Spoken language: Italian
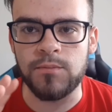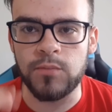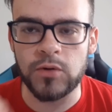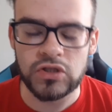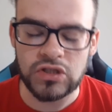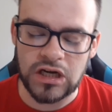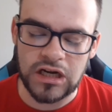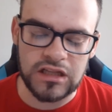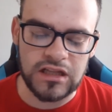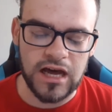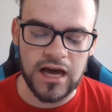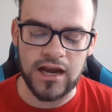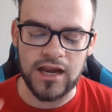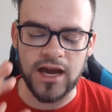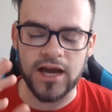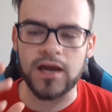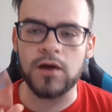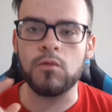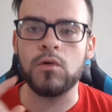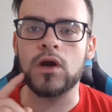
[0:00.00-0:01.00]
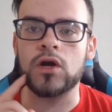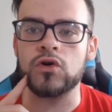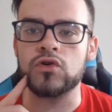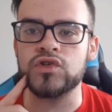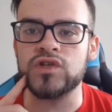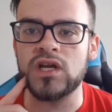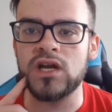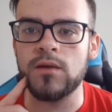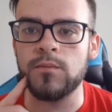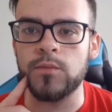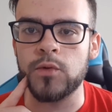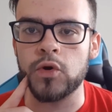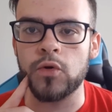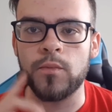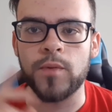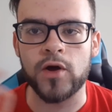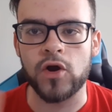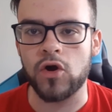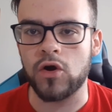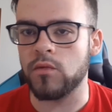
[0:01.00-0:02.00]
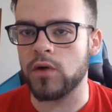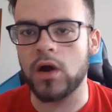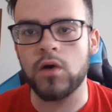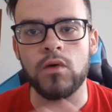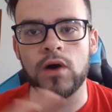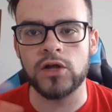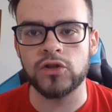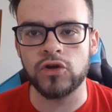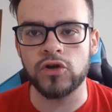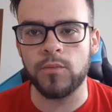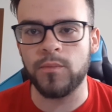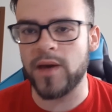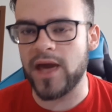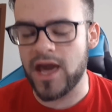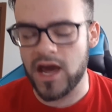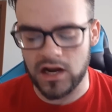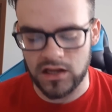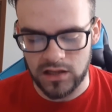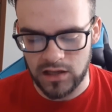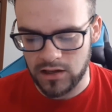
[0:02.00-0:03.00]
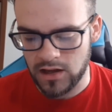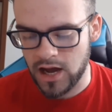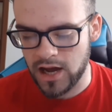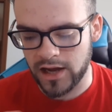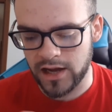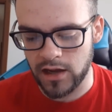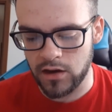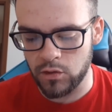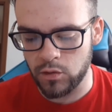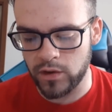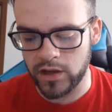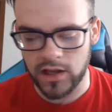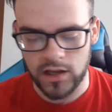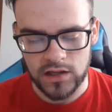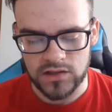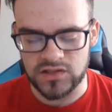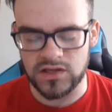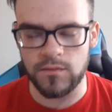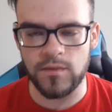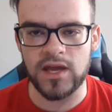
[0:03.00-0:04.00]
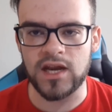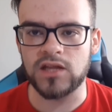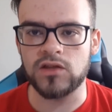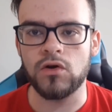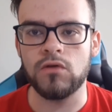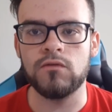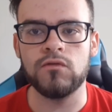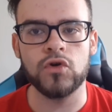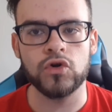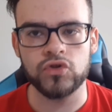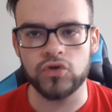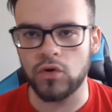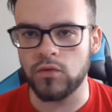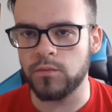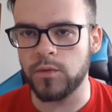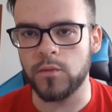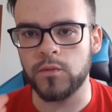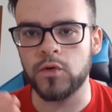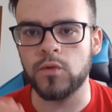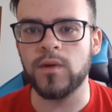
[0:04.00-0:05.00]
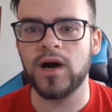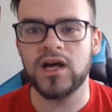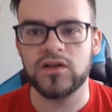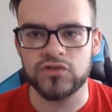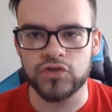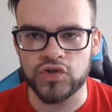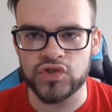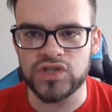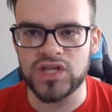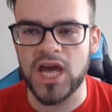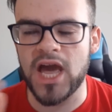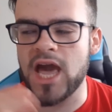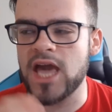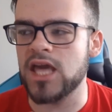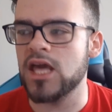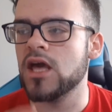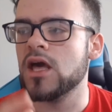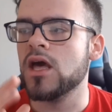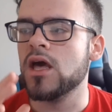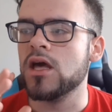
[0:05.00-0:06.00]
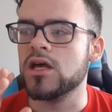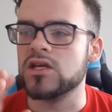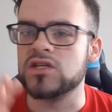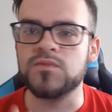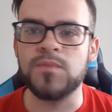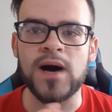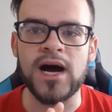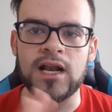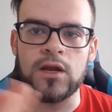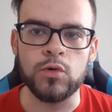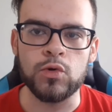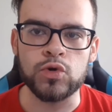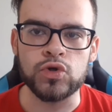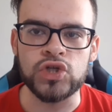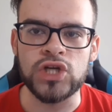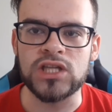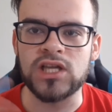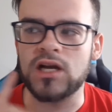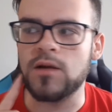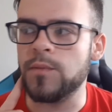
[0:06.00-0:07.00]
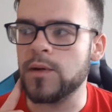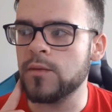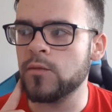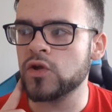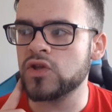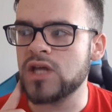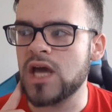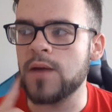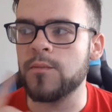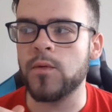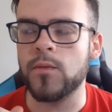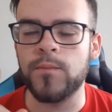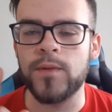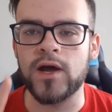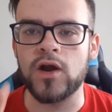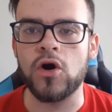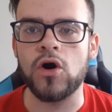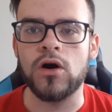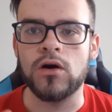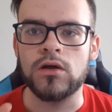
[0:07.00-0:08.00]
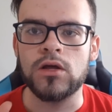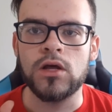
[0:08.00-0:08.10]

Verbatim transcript: potrei dargli anche qualcosina in più, però comunque quando perdi anche lui si merita un voto un po' più basso. 6, sbaglio un'uscita nel primo tempo, però